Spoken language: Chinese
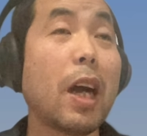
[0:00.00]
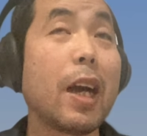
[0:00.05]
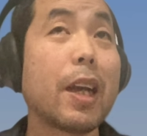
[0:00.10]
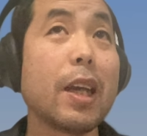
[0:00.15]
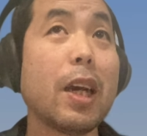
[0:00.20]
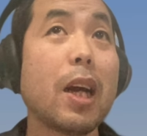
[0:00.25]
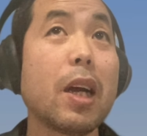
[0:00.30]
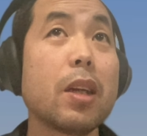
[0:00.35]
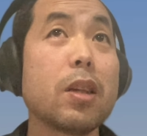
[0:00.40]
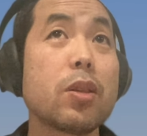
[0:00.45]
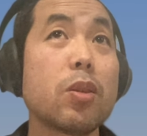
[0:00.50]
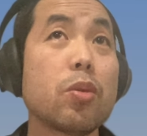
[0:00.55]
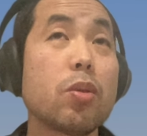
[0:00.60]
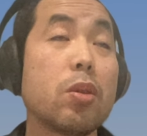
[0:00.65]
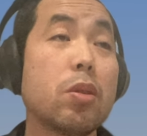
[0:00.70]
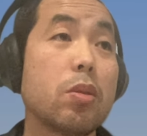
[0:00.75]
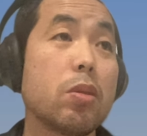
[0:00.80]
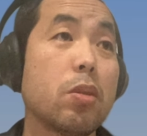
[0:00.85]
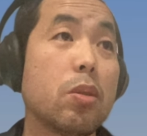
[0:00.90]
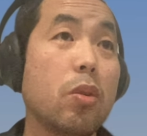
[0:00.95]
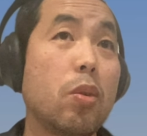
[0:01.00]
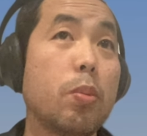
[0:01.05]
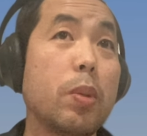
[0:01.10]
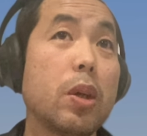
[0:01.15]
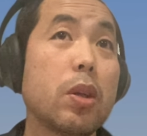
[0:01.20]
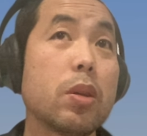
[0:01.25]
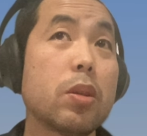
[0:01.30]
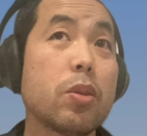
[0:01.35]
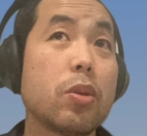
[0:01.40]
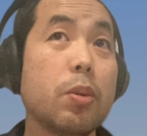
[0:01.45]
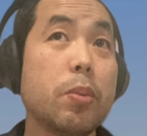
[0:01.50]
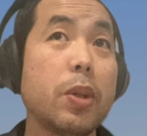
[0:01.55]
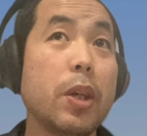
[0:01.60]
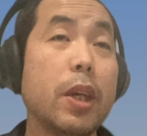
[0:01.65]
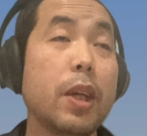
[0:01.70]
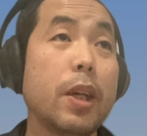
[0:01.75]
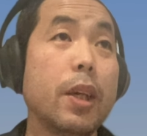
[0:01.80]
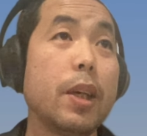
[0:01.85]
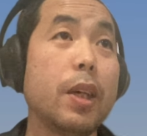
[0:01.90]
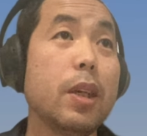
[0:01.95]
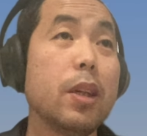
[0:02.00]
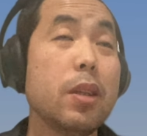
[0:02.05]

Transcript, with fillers: 打压这种欧盟，对不对？